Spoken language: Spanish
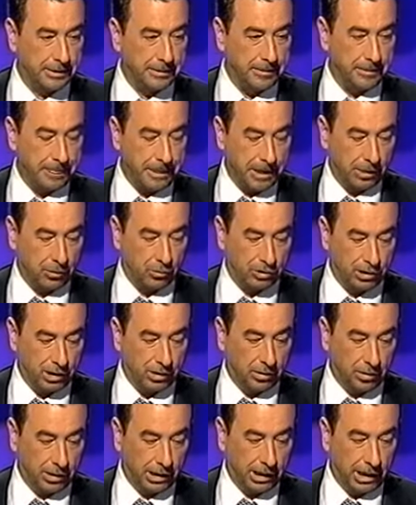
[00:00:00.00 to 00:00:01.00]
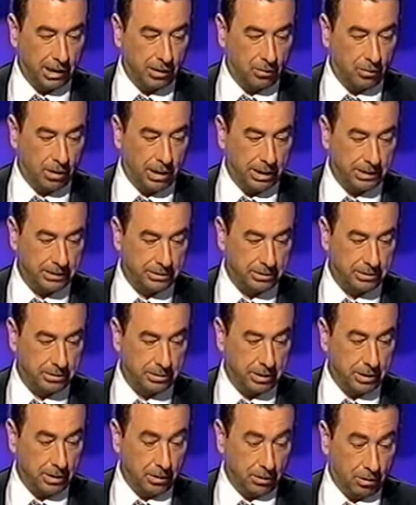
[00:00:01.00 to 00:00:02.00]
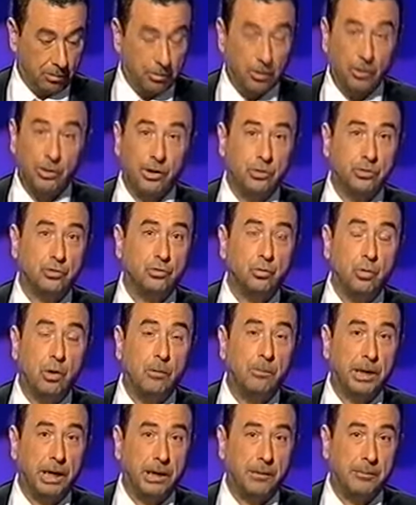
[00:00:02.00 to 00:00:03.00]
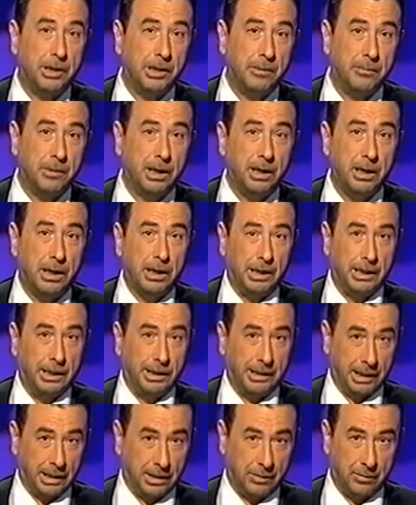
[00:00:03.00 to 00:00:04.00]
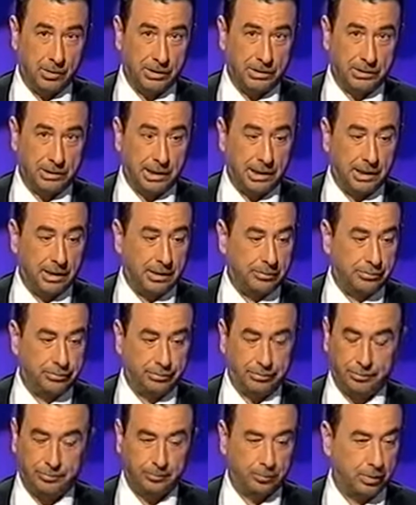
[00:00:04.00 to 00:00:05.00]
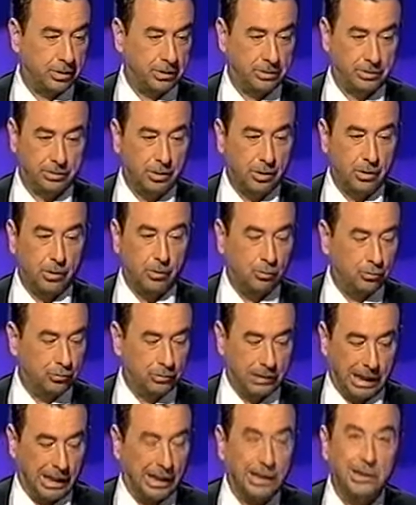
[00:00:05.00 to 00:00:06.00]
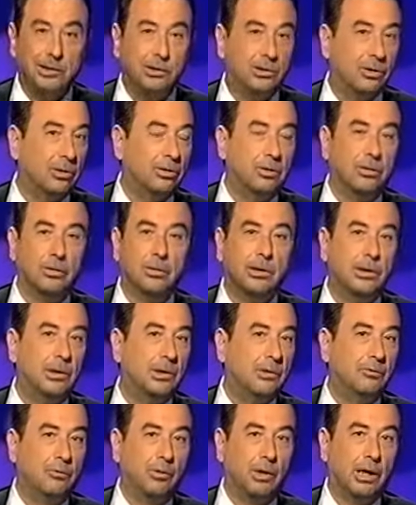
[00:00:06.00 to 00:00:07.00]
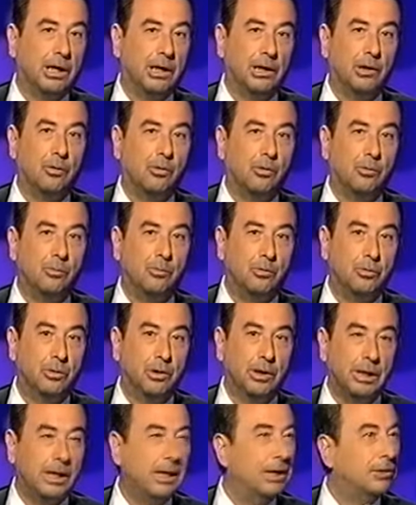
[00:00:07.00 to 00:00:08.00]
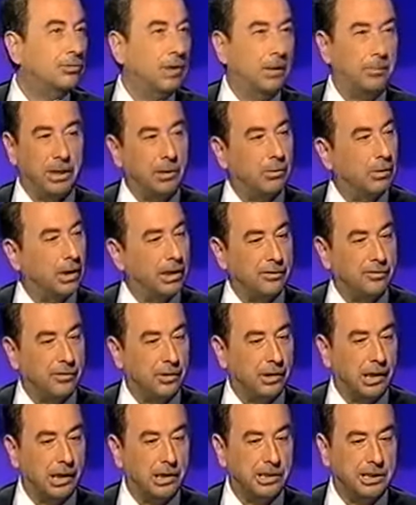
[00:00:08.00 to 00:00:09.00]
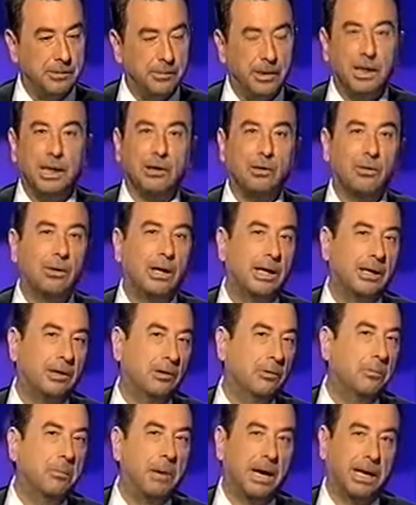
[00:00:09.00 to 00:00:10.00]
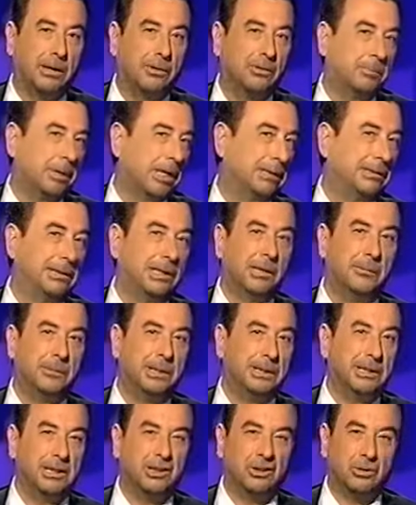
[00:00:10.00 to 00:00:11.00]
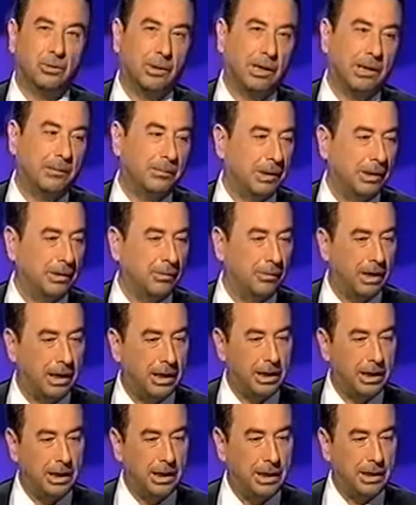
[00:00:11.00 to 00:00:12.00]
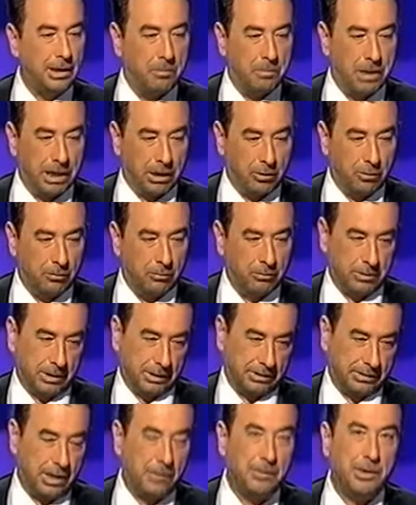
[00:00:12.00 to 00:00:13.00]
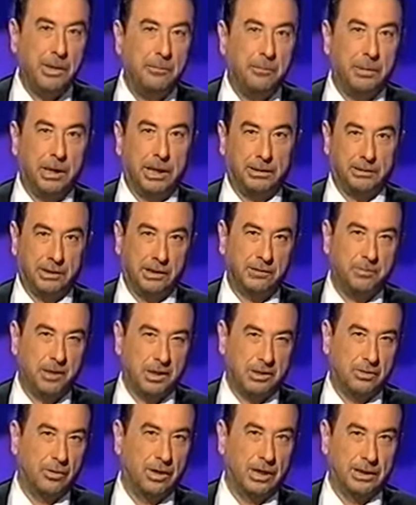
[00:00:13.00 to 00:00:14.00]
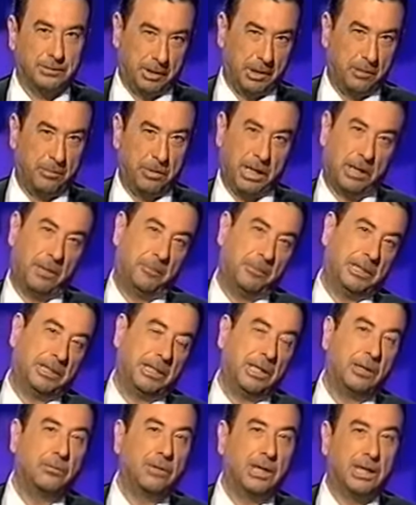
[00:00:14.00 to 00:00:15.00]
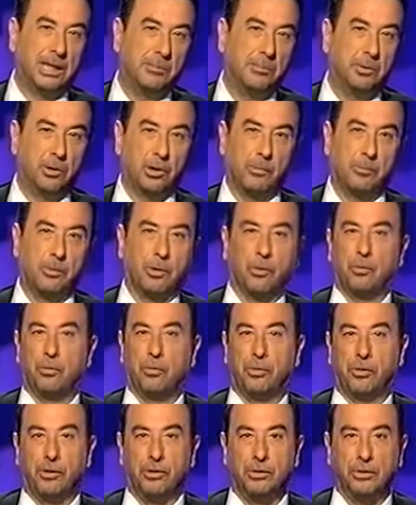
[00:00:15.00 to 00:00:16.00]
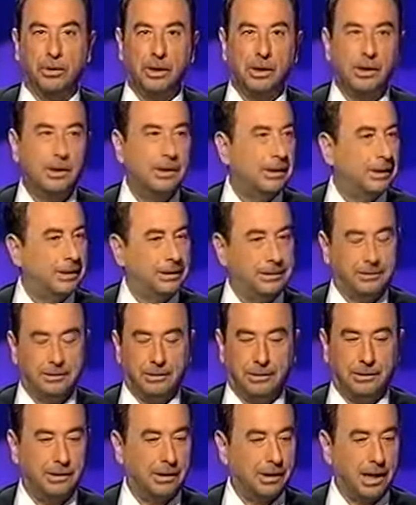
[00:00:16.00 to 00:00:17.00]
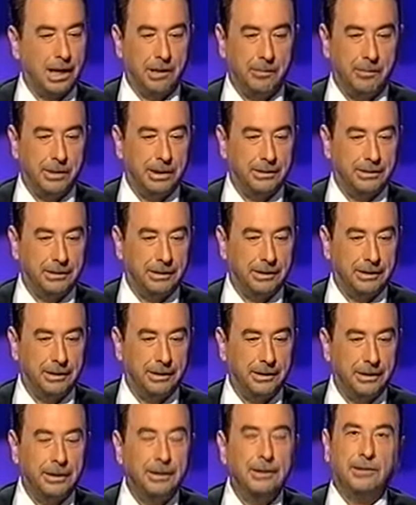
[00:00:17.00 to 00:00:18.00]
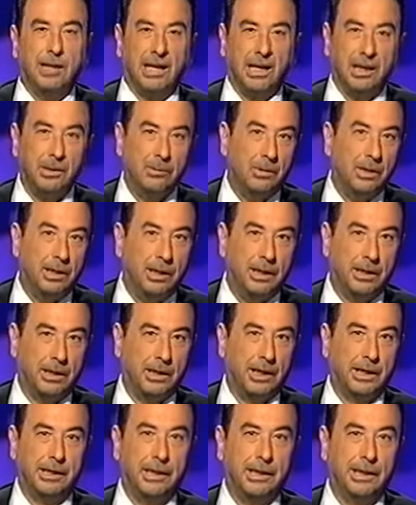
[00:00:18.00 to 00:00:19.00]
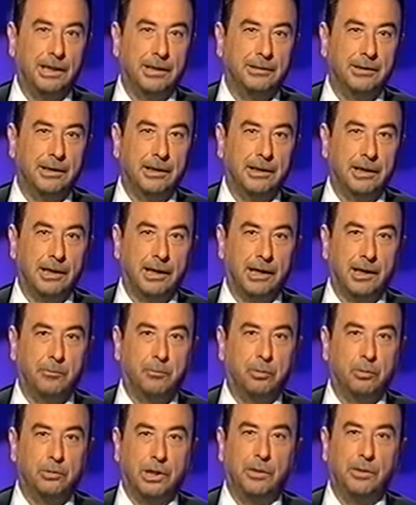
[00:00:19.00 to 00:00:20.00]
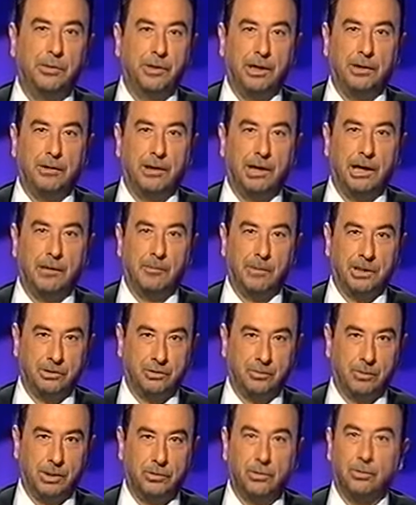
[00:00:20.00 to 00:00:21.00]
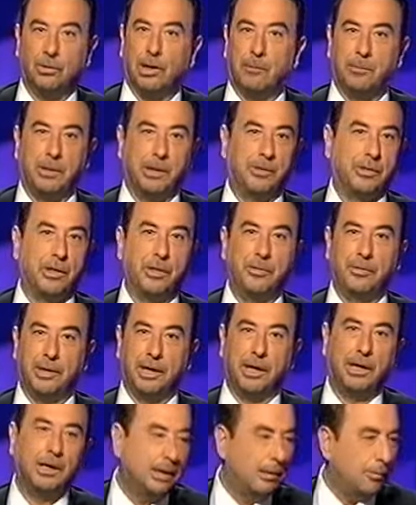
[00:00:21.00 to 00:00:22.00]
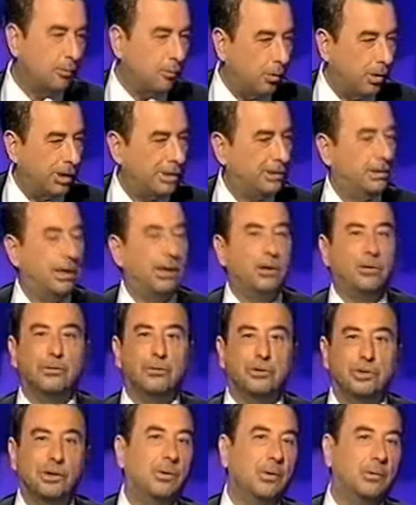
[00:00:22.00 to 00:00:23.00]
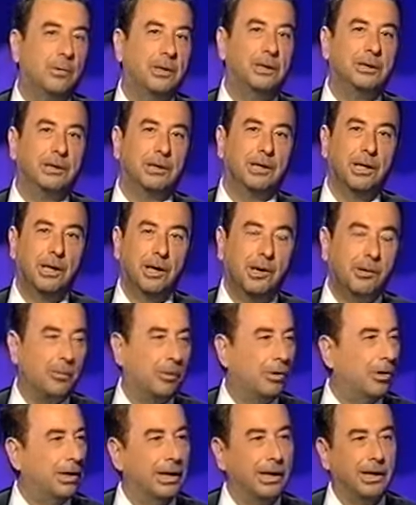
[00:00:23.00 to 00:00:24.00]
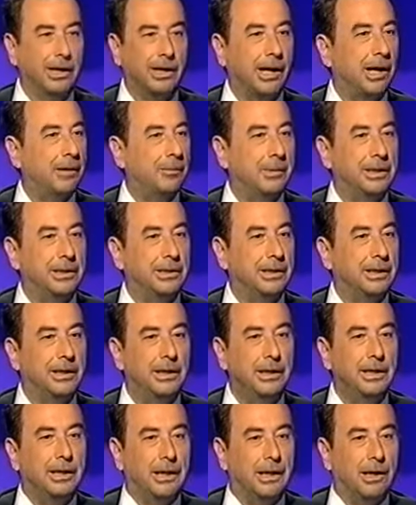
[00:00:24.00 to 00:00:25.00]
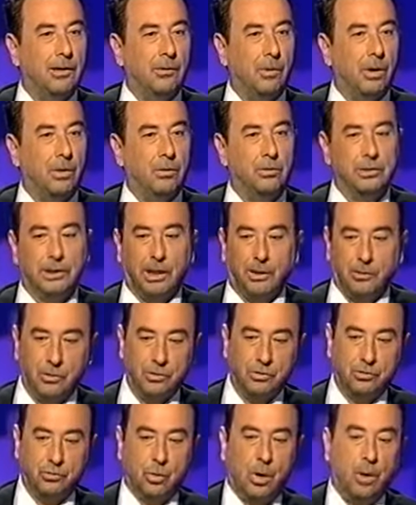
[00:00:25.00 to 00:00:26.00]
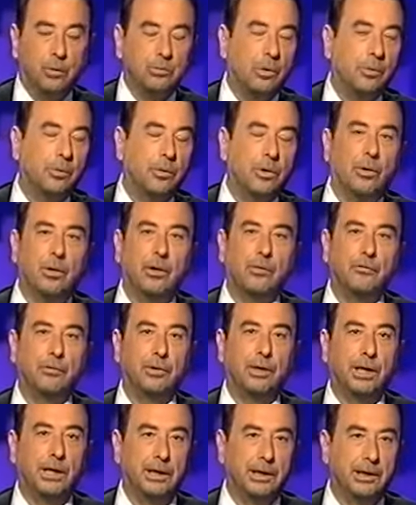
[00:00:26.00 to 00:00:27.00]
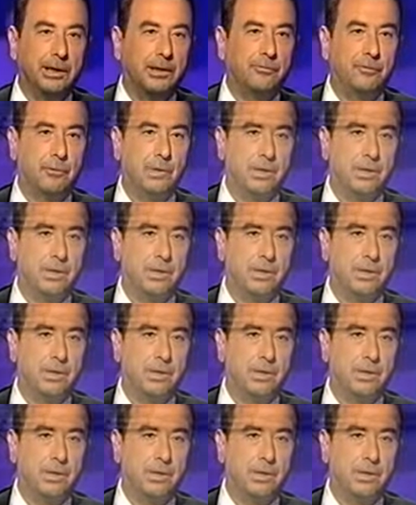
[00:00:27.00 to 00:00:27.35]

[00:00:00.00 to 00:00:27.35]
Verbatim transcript: El cuchillo en el agua es, como digo, su ópera prima y ya demuestra pues un talento fuera de lo común. Es una película dificilísima de rodar en un barco, prácticamente toda la película. Un barco que está bien para tres personas, pero para meter a un equipo de producción es eh, realmente terrible. Requiere tener las potencias del alma, sobre todo la paciencia puesta continuamente, porque realmente él lo ha contado en su autobiografía que fue